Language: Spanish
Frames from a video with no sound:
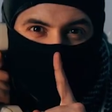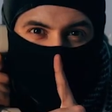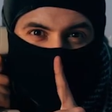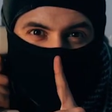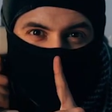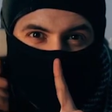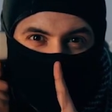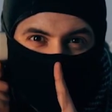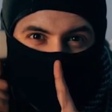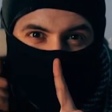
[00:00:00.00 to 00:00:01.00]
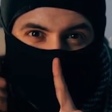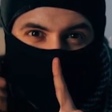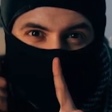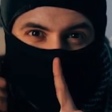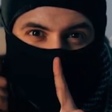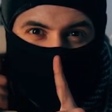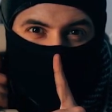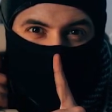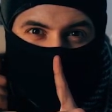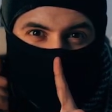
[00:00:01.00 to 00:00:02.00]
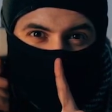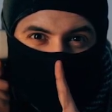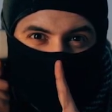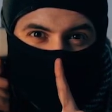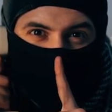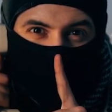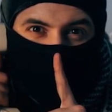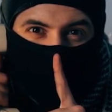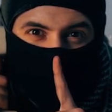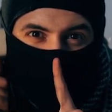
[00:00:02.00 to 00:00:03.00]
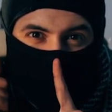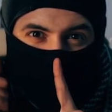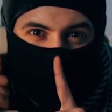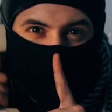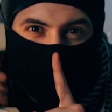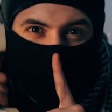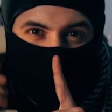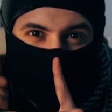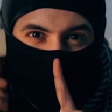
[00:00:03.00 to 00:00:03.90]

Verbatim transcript: República Mexicana en el municipio, siendo principalmente la extorsión vía